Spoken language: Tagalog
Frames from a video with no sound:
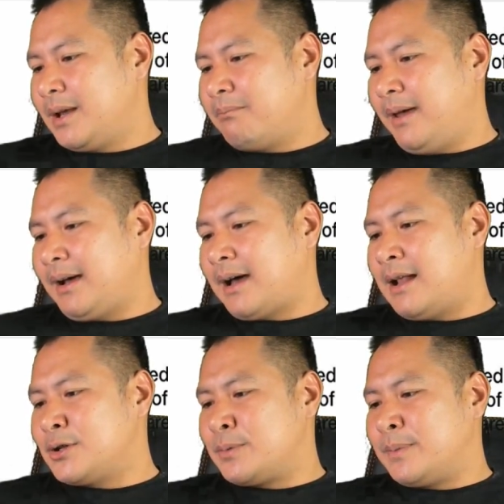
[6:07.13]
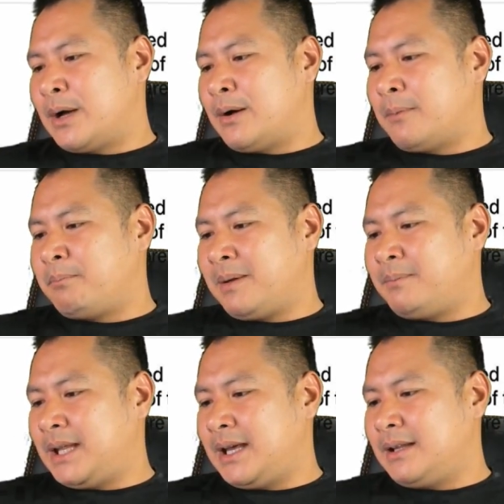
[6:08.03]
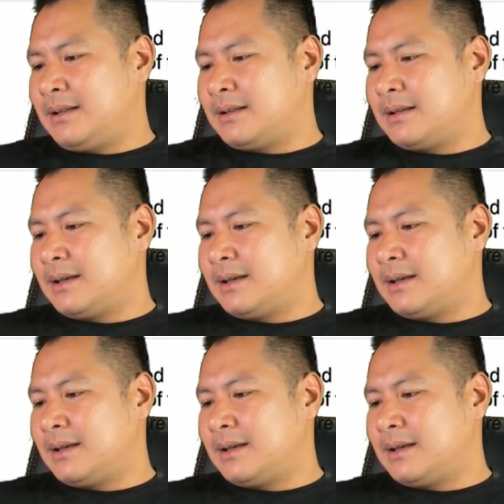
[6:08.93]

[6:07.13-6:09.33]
may calcium na 15,